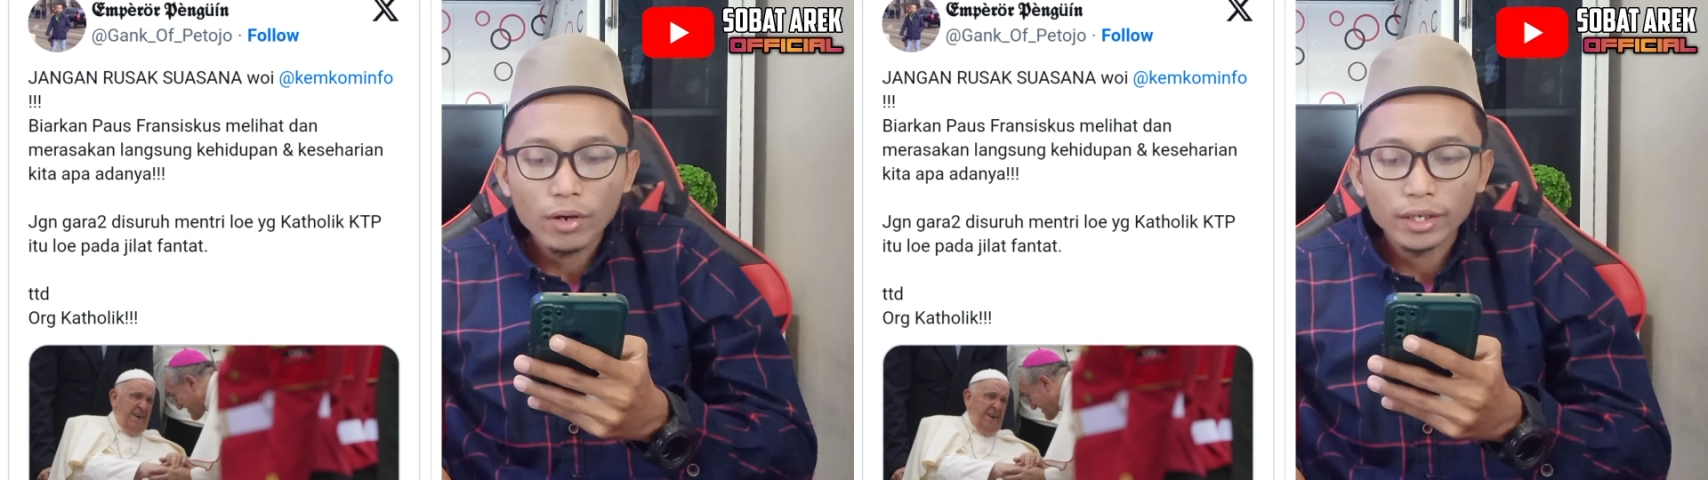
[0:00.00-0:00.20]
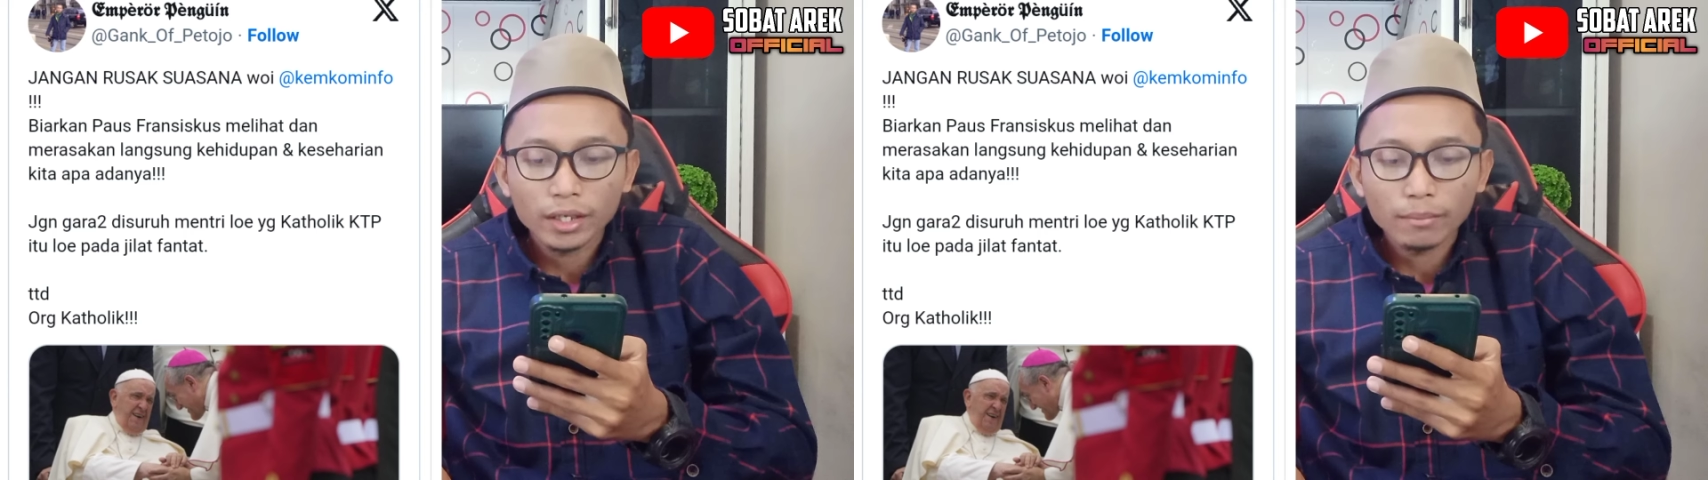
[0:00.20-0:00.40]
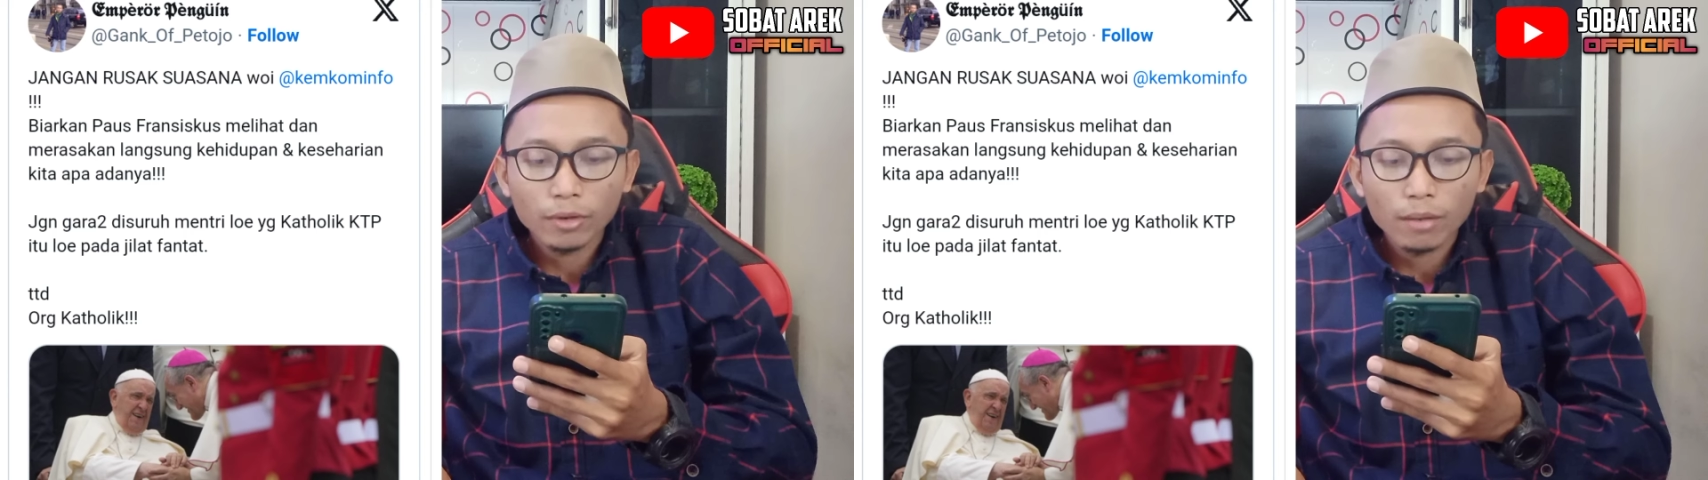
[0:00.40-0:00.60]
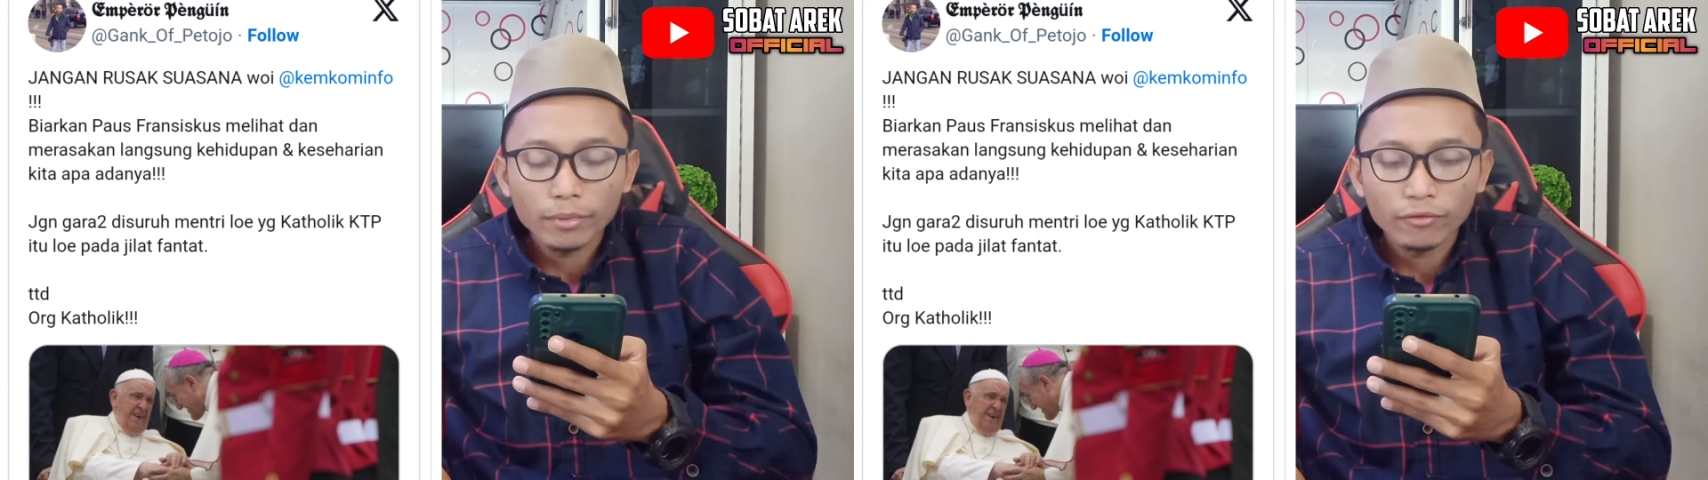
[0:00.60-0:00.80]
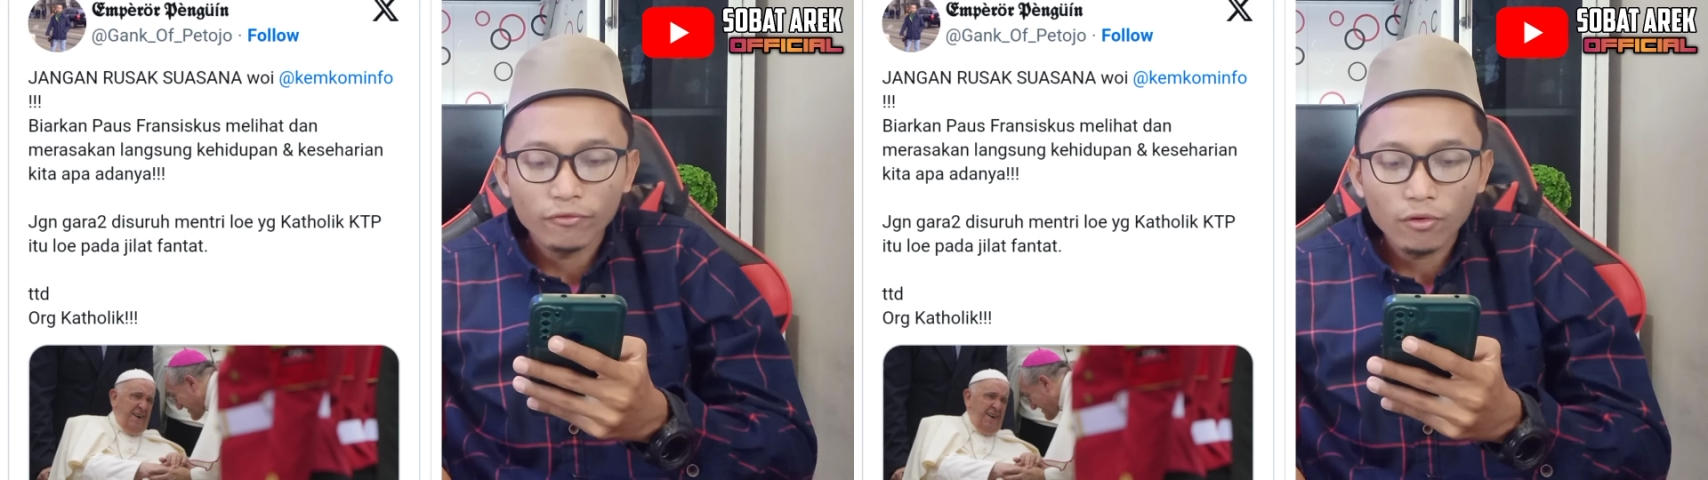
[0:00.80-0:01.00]
way
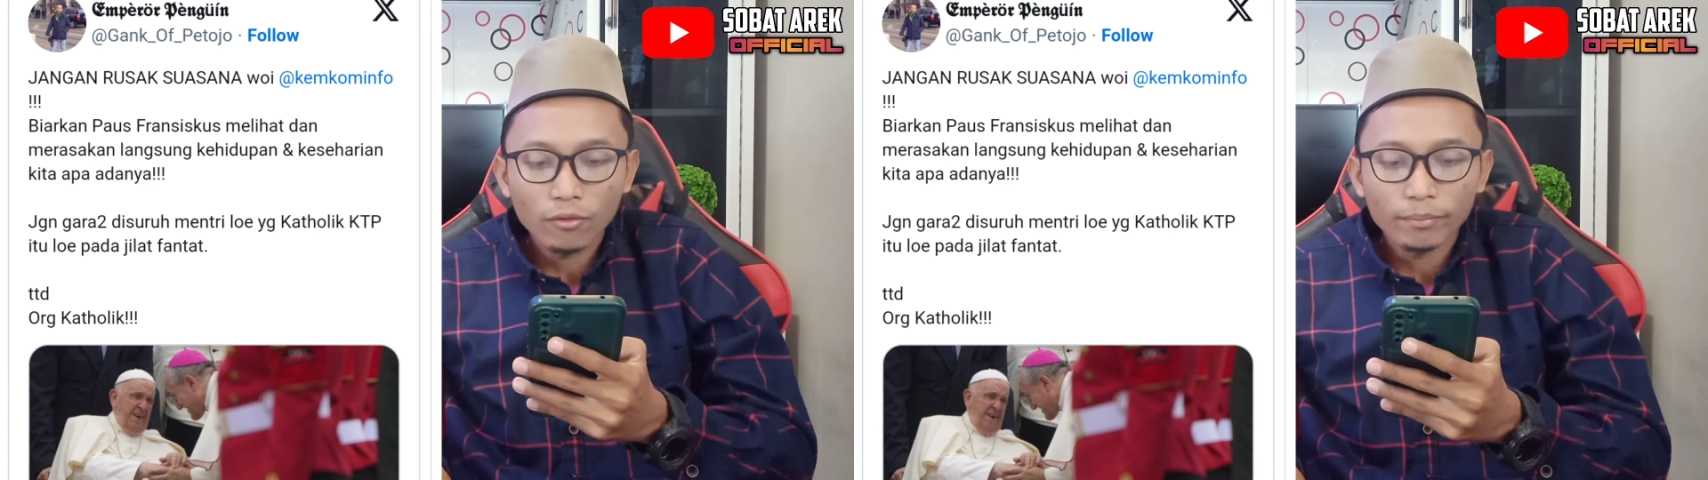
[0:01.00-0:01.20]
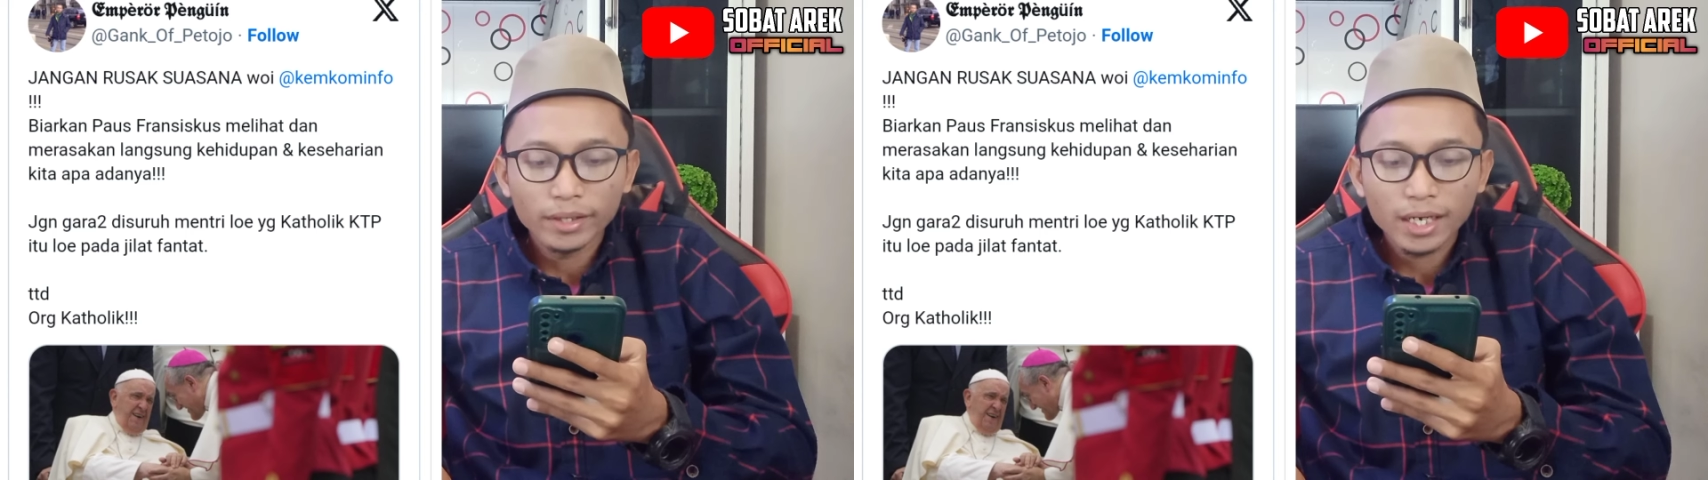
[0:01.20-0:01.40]
Kemkominfo,